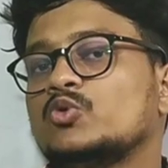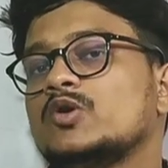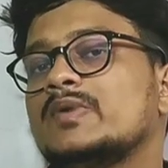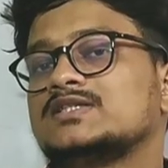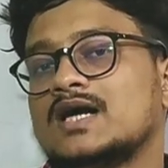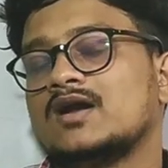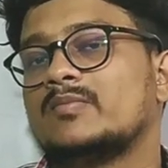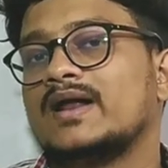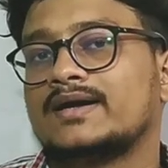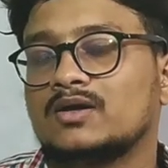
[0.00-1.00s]
দুই বা চার
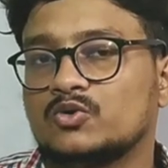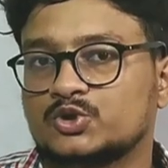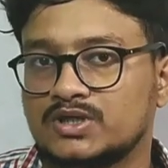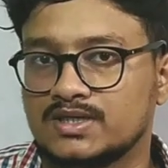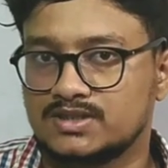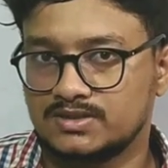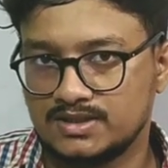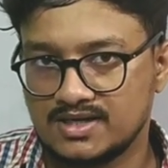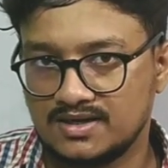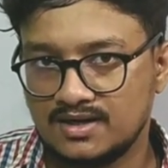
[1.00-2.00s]
নম্বরে একটা কোশ্চেন আসে
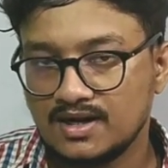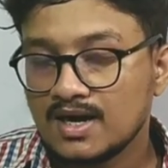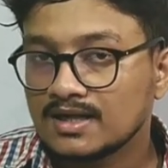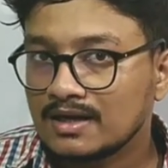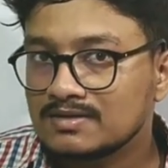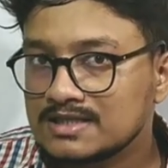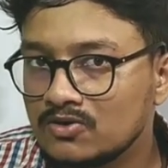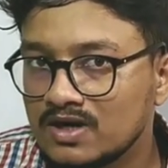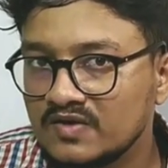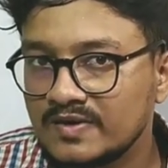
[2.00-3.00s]
জেনারেলি তাহলে
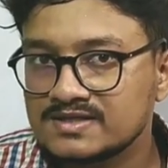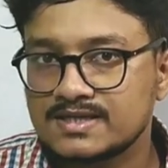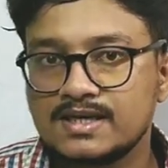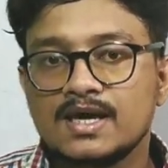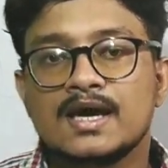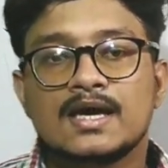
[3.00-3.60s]
সেলুলার ডিফেন্স কি